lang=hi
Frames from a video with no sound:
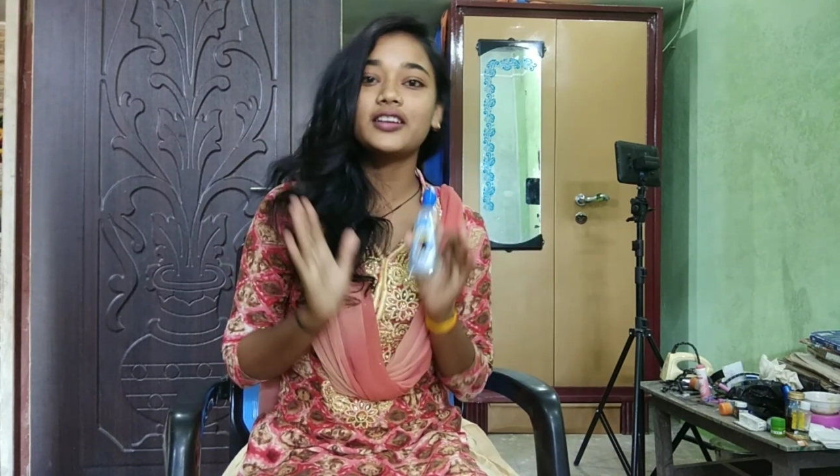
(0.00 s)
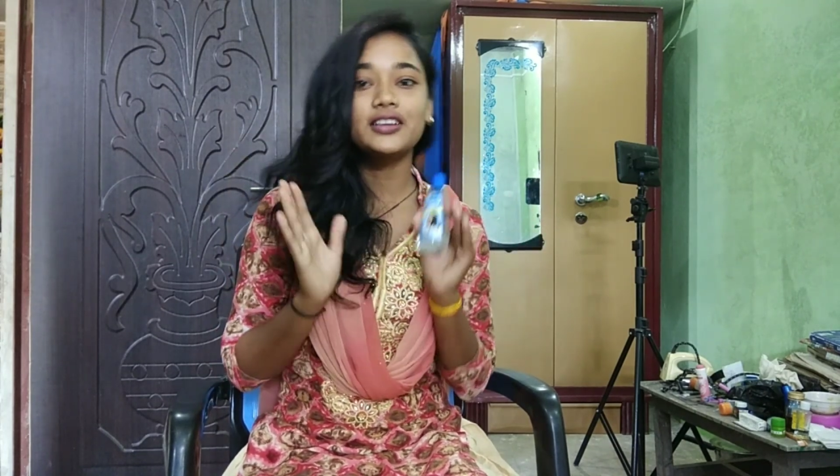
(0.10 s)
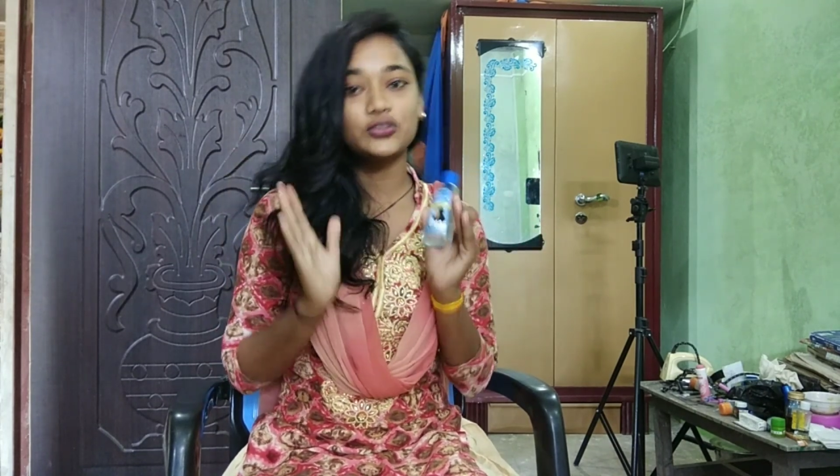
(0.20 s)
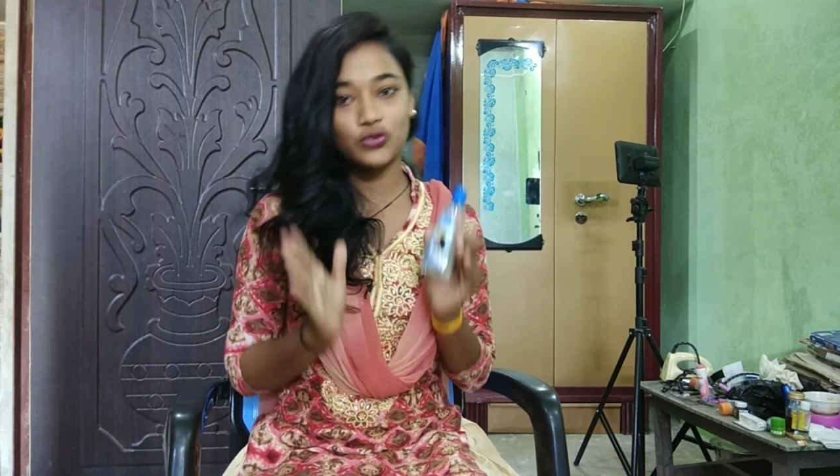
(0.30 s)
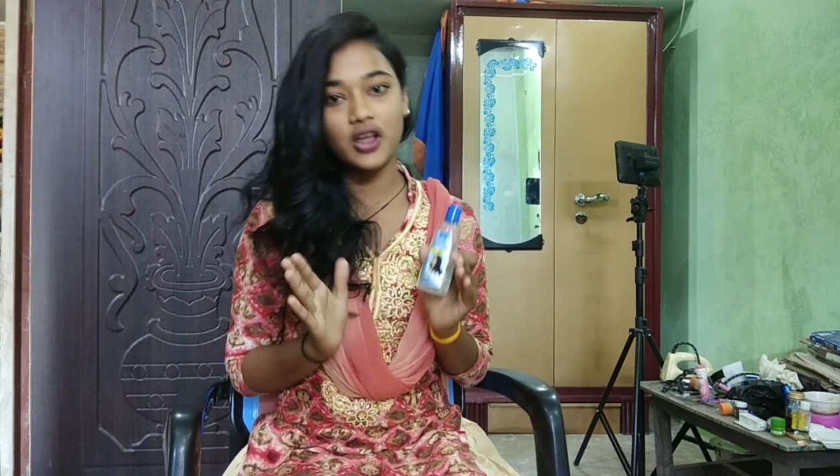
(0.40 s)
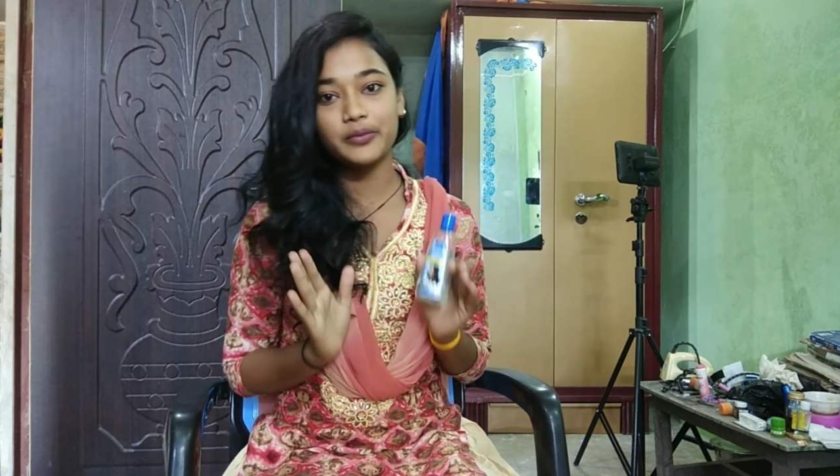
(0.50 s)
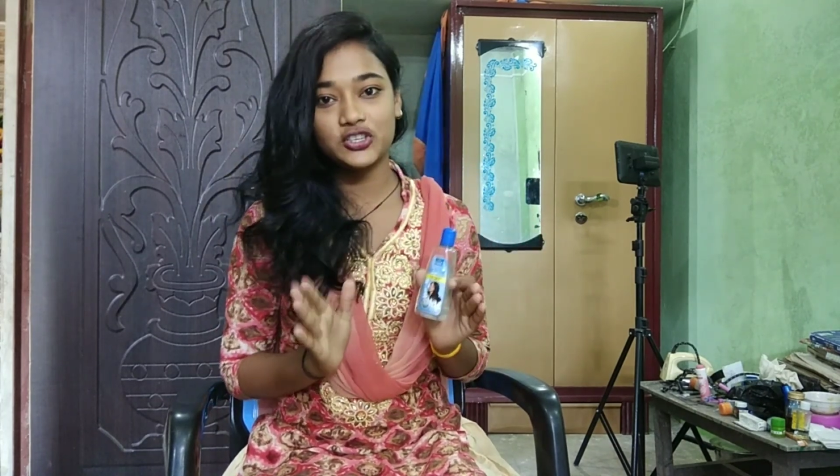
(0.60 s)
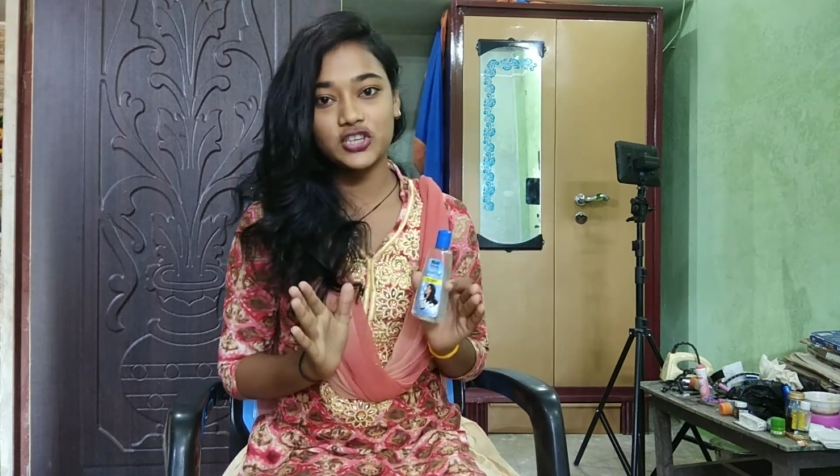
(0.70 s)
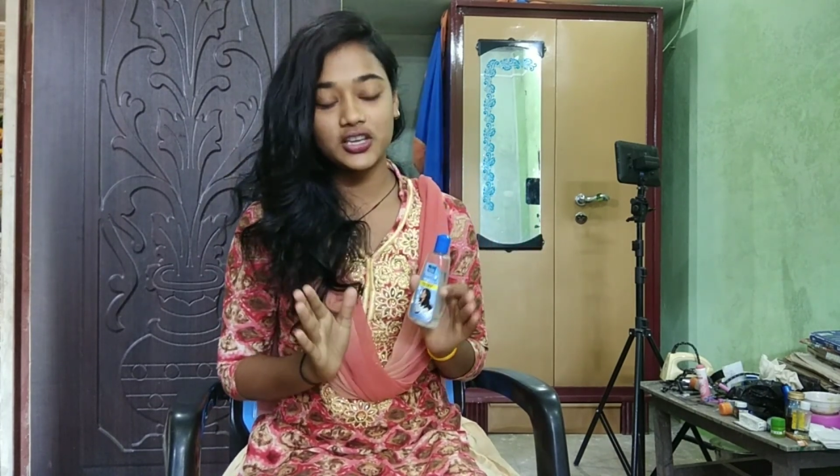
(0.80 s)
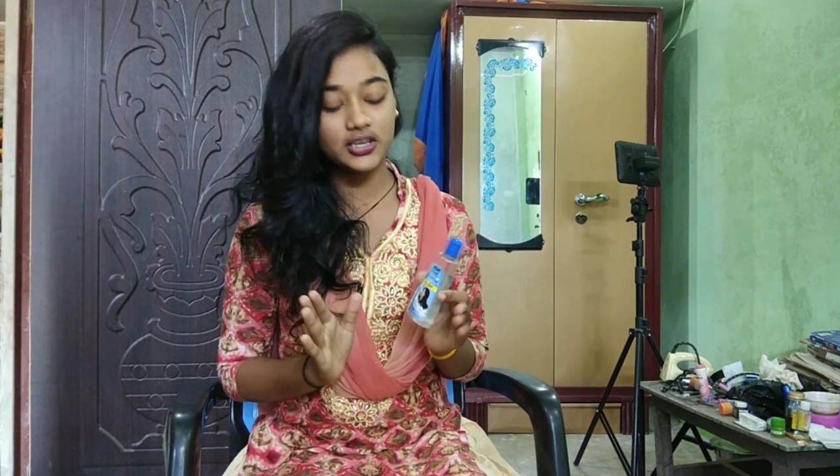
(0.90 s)
करके सोना
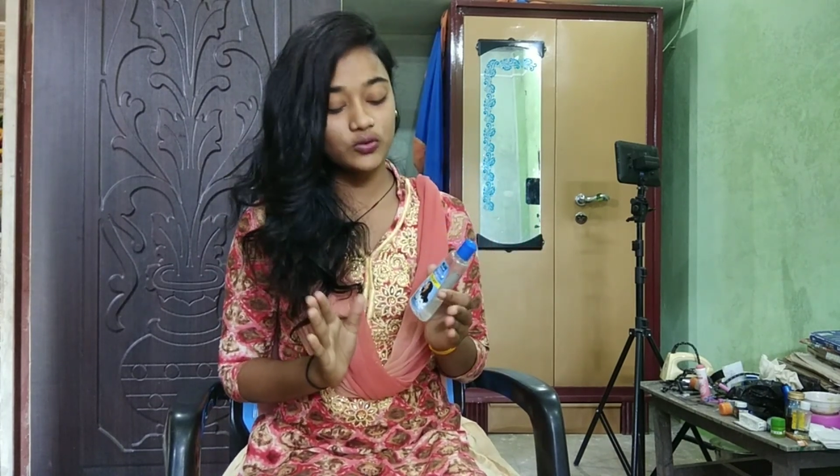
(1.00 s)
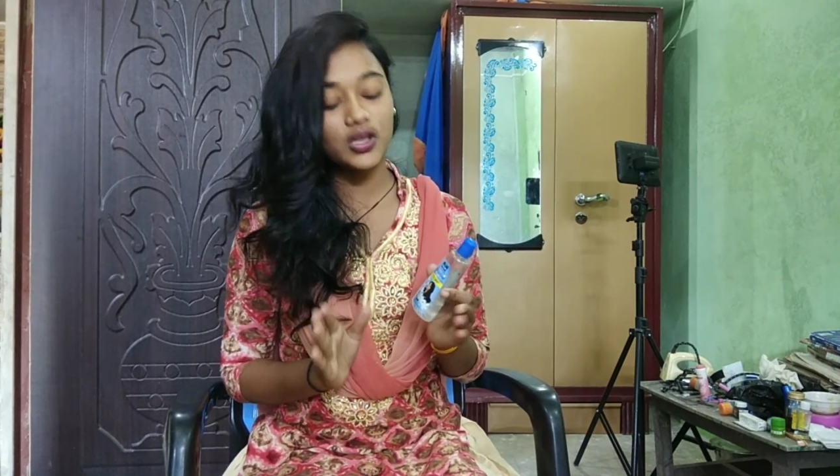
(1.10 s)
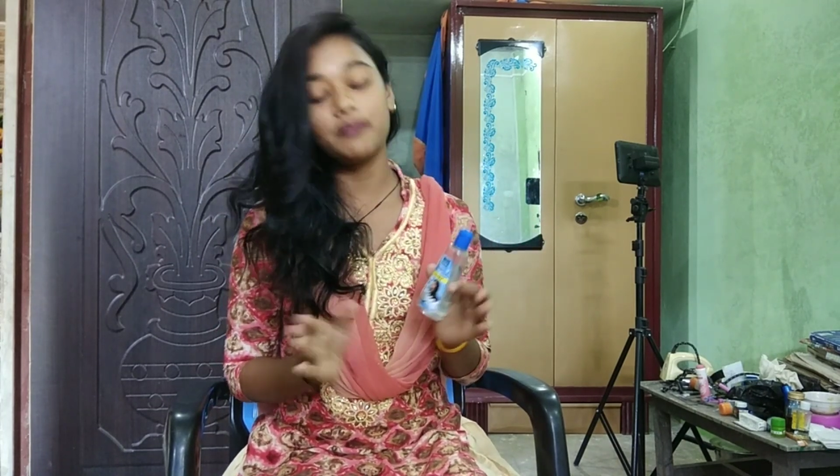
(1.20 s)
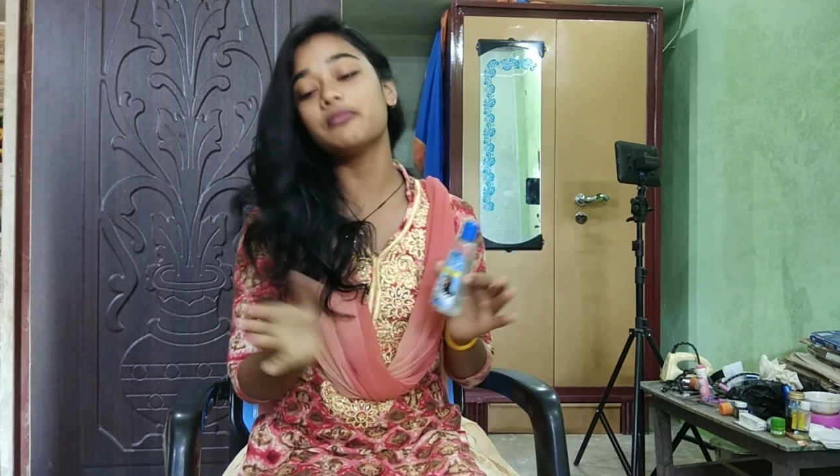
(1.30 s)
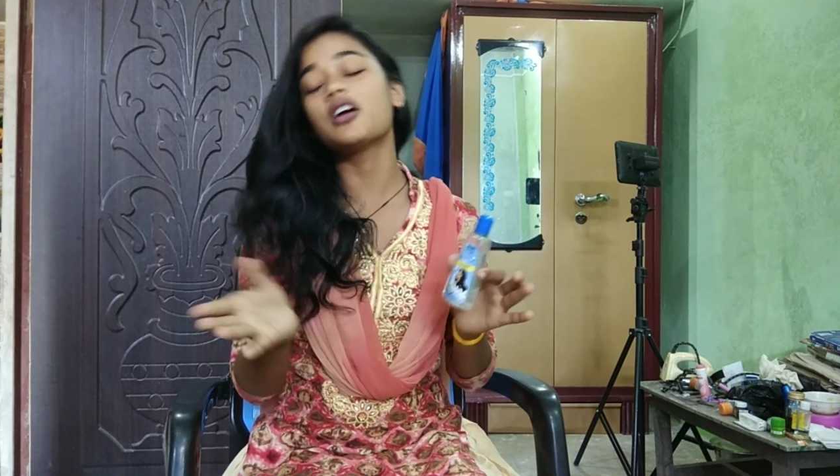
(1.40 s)
भी चाहिए क्योंकि आप